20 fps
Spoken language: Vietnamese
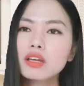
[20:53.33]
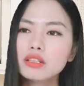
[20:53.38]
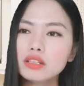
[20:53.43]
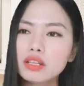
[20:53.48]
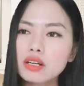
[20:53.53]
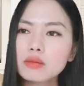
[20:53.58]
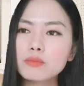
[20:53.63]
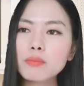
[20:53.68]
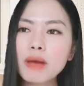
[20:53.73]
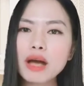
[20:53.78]

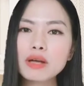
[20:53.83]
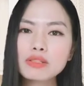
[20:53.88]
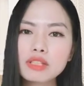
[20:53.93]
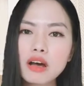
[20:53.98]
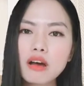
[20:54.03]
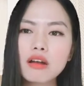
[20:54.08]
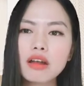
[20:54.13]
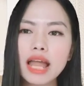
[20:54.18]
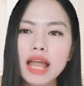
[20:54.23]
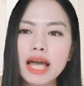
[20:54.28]
đừng bao
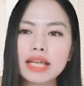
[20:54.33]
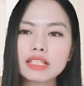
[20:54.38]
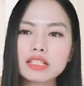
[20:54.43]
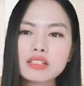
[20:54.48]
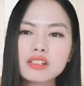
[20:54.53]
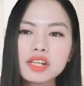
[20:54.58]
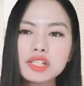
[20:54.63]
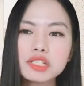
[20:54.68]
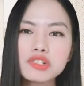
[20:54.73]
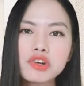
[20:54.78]
giờ là
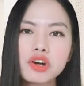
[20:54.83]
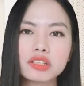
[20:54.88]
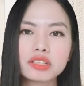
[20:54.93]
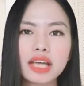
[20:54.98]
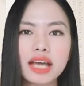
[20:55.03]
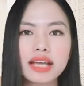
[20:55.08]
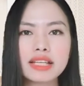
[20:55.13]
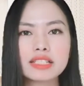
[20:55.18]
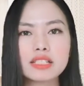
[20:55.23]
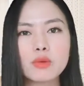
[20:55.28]
những người
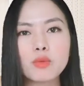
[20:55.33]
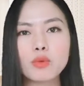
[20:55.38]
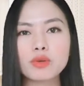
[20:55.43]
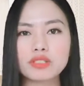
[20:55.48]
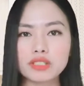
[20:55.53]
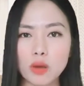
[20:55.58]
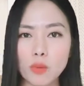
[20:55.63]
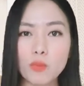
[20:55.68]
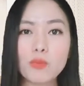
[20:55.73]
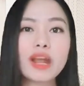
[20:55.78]
trưởng thành trong cuộc
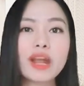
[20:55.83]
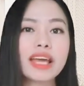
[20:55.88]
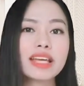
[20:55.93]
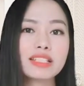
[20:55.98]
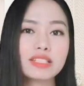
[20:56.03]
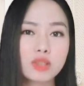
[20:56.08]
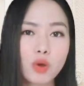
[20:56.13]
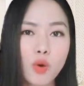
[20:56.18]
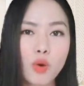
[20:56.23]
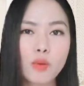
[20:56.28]
sống
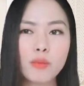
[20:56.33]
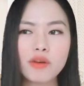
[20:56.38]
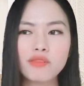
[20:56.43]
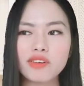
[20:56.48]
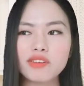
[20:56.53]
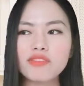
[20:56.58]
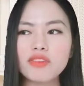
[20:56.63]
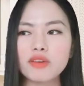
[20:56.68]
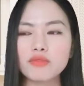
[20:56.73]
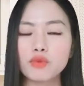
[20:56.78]
này rồi mà
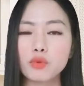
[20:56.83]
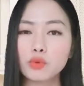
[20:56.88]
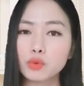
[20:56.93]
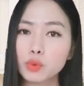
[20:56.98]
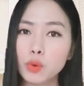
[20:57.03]
vẫn phải phụ